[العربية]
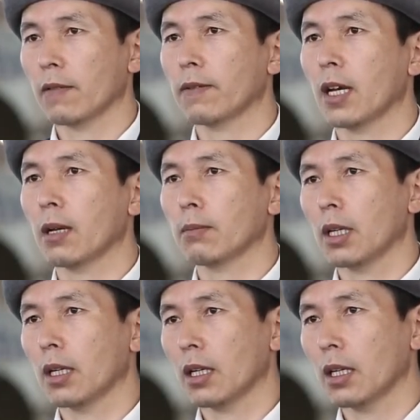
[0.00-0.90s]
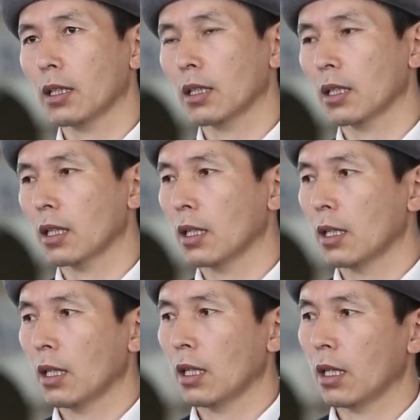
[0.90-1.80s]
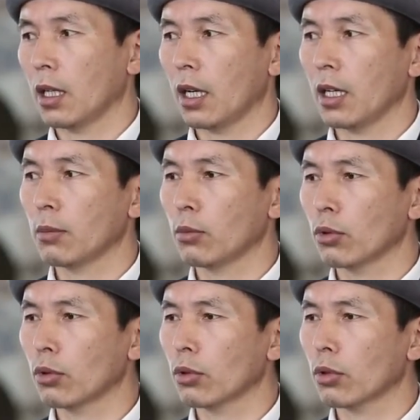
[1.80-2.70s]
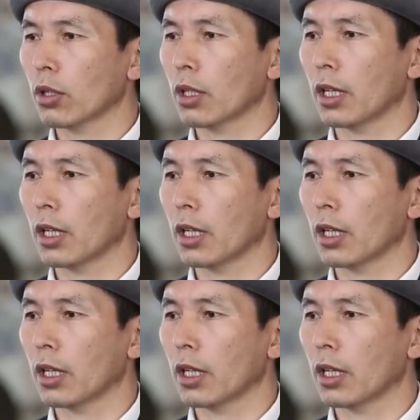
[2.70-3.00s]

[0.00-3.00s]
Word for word: فأما الآن على مرور